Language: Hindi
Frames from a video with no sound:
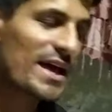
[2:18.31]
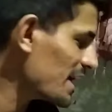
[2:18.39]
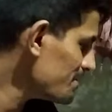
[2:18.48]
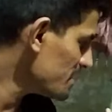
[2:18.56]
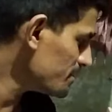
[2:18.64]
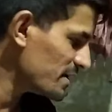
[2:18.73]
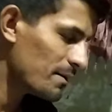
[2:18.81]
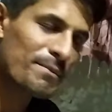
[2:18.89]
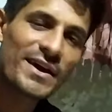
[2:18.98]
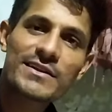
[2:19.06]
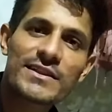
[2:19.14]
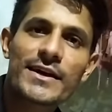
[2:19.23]
आगे मैं अभी यहाँ
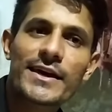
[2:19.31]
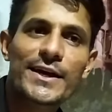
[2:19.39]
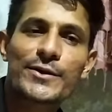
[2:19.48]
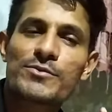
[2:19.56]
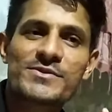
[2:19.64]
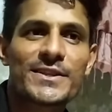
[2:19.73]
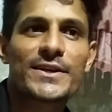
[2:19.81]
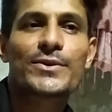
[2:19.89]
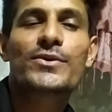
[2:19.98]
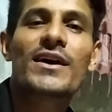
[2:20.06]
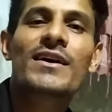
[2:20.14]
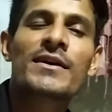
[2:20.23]
बैग लेके रूम से
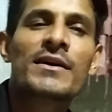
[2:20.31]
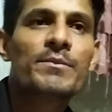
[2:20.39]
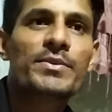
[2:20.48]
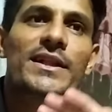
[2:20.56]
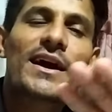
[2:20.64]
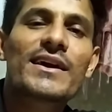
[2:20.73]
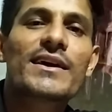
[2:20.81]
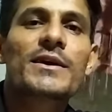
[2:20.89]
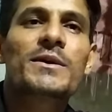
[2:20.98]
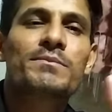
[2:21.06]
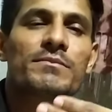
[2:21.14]
निकलूंगा फिर आगे